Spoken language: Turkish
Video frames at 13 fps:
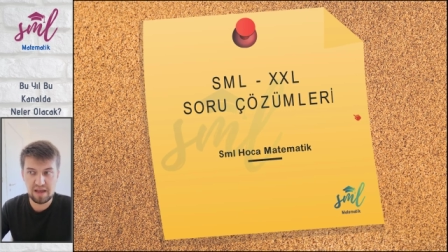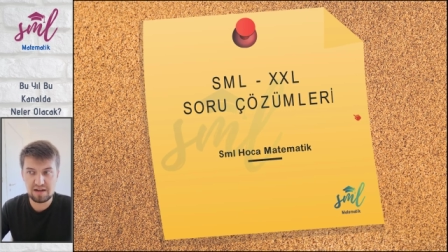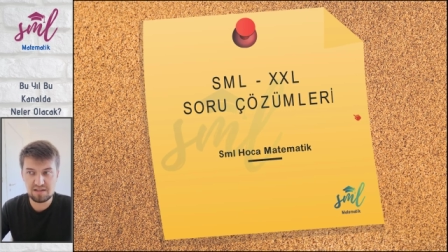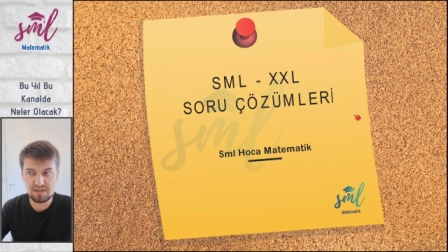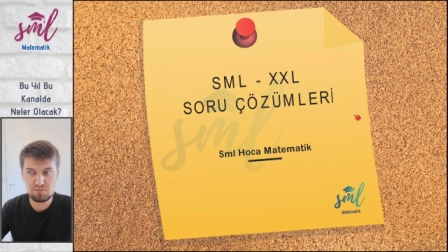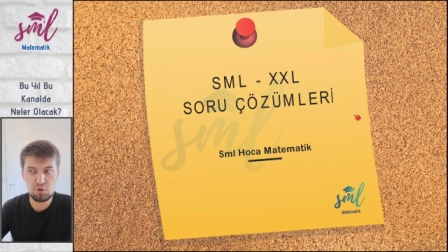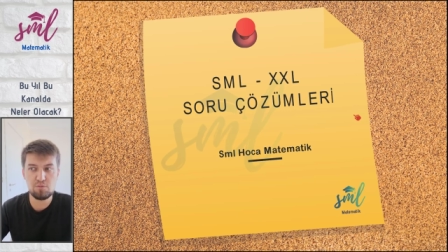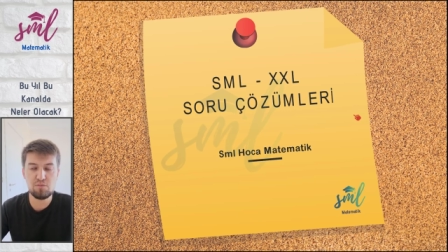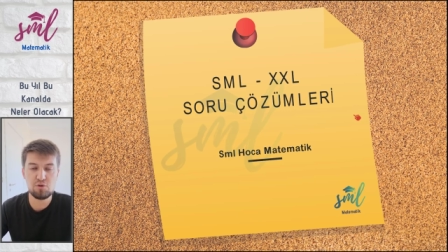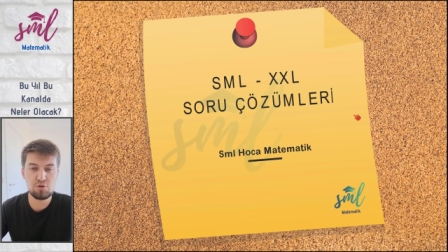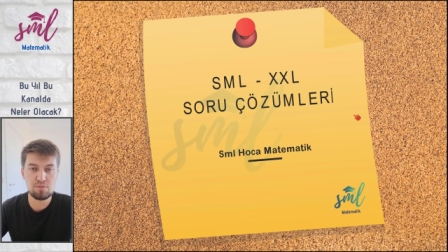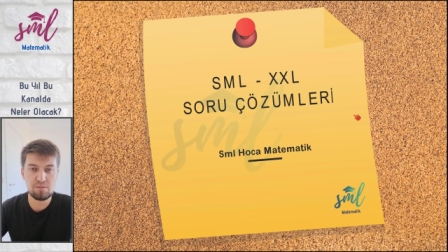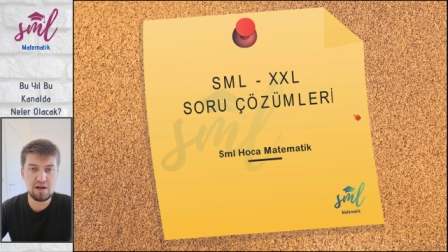Yani small
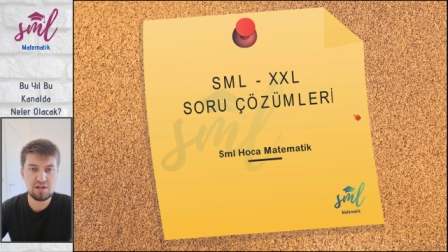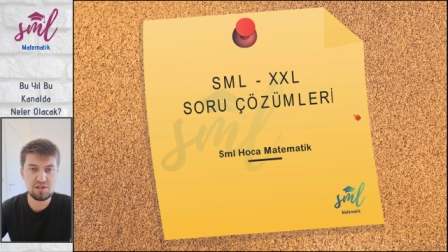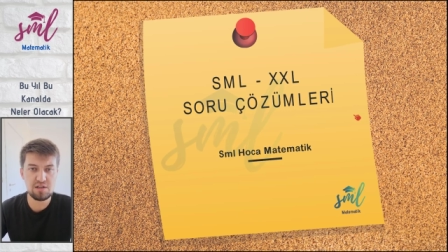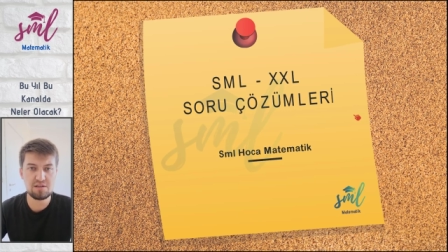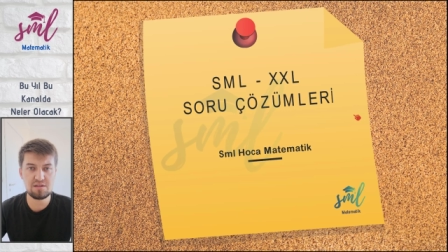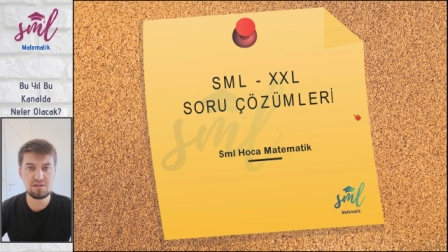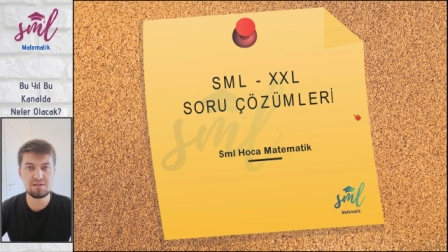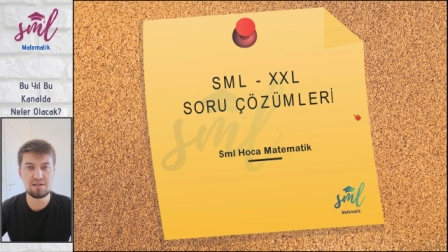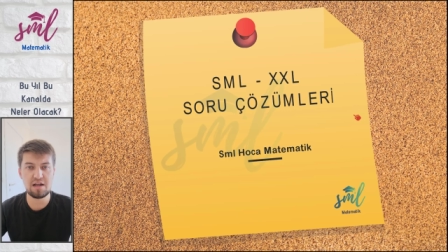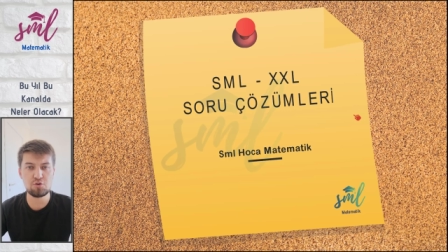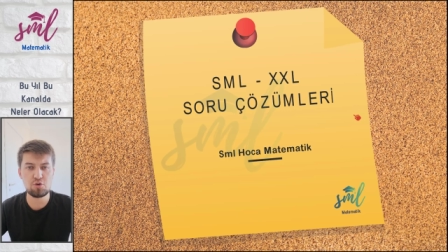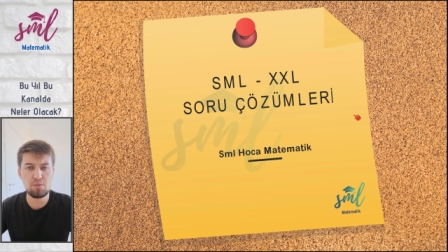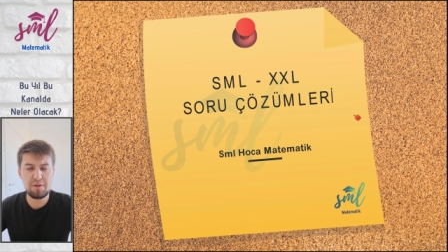medium'lar, işte
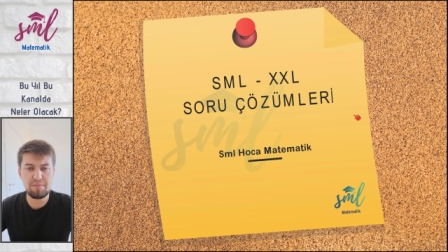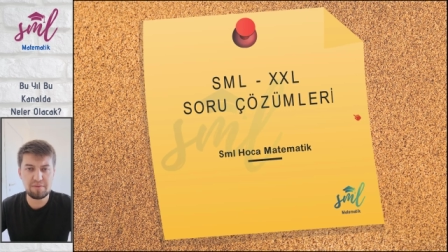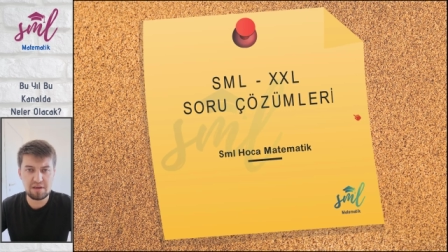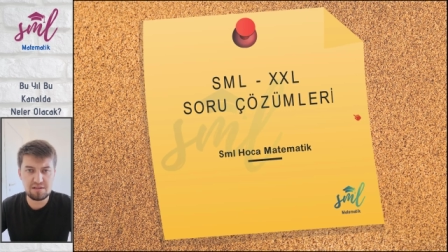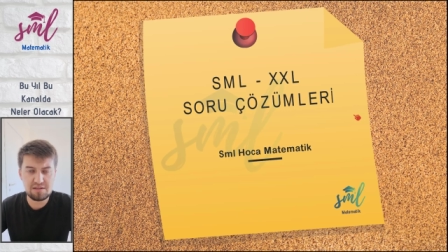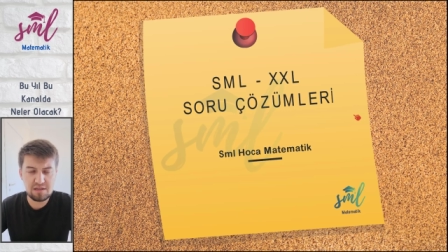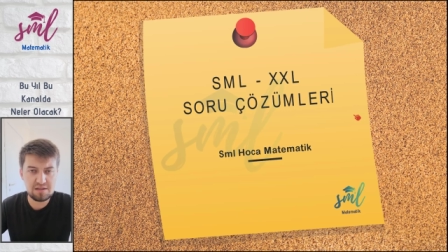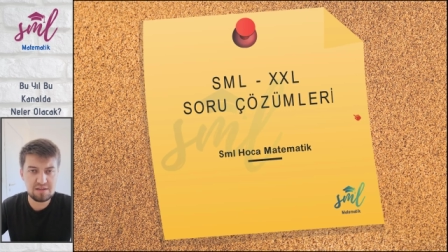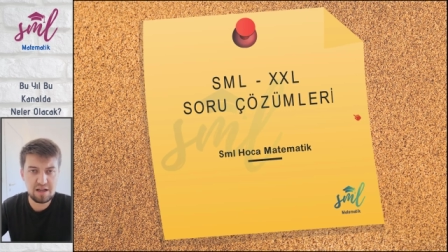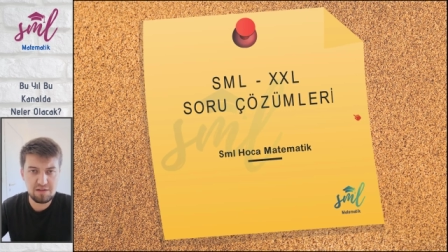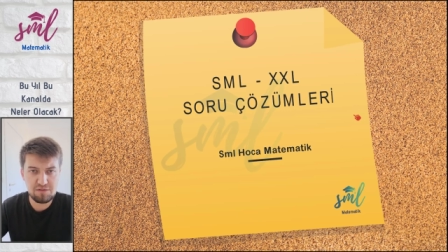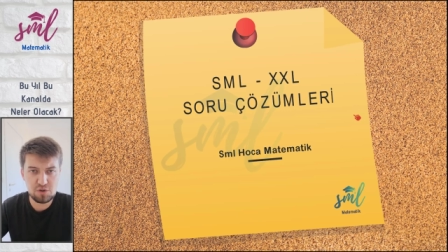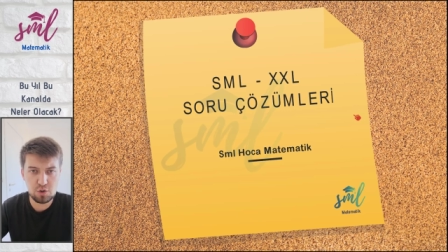xx'ler toplamda 7-8
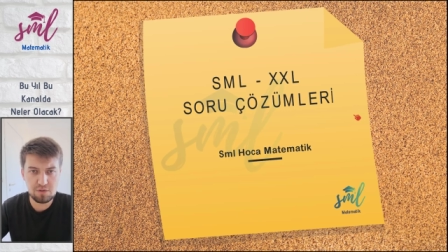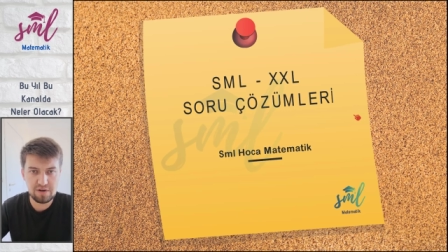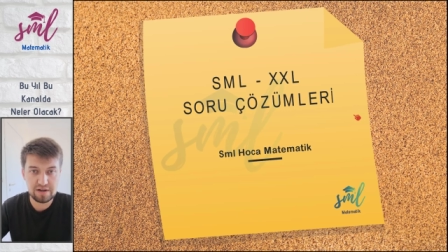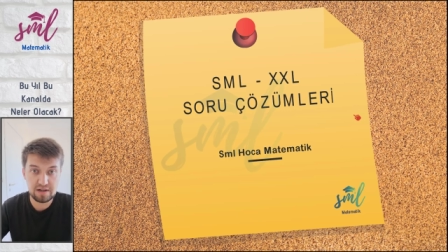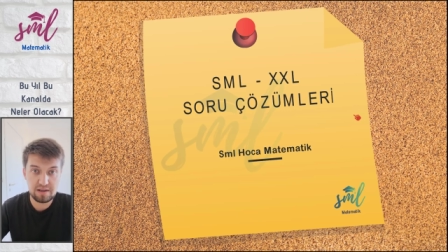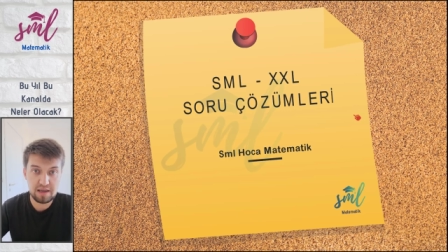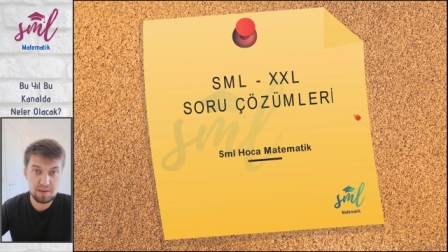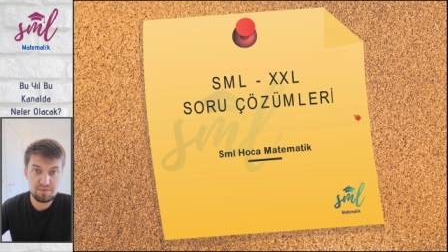tane video var.